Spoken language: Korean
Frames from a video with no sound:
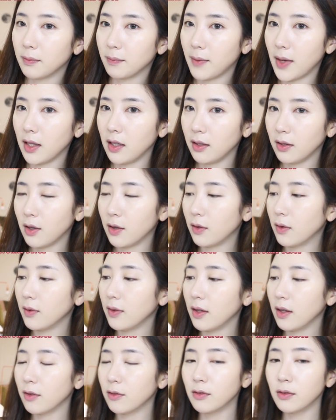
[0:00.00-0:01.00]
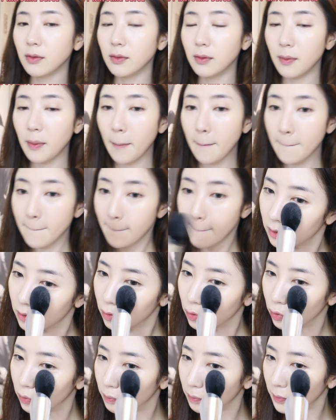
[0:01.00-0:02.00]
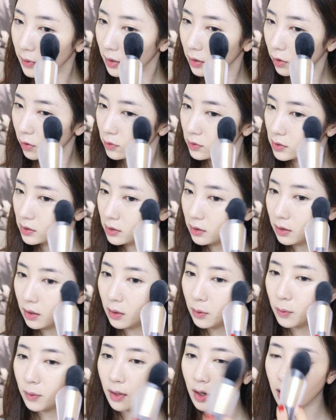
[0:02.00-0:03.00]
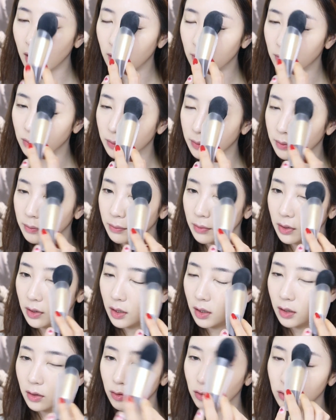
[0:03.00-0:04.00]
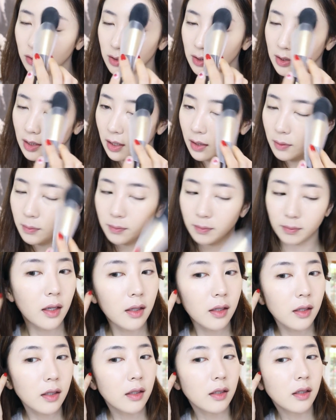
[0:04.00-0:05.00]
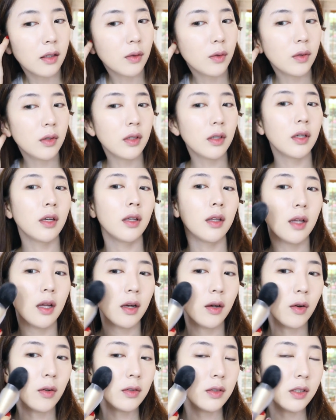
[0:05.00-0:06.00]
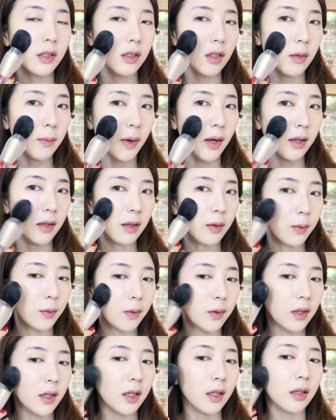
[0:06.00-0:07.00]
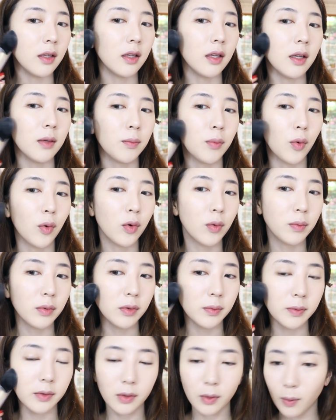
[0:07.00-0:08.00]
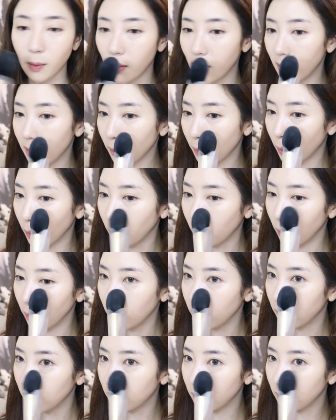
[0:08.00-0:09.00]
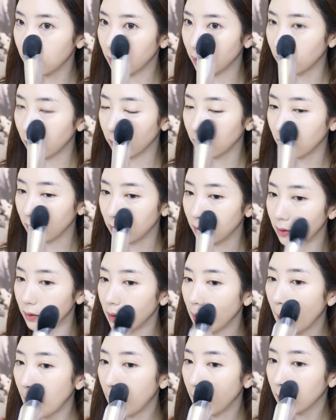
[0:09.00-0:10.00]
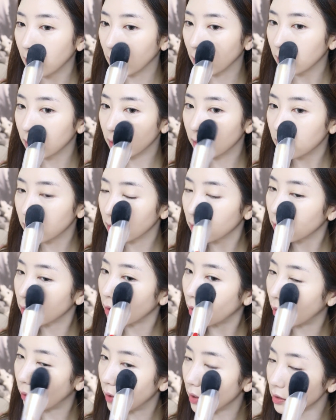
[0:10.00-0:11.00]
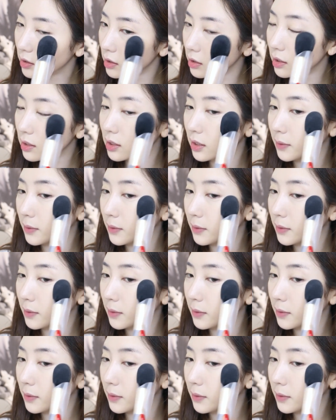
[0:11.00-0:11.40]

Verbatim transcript: 많이 털어내고 눈밑 컨실러 올라간 부분부터 눈썹 그리고 특히나 컨실러 많이 올린 이 볼 부분과 코 이런 데는 더 확실히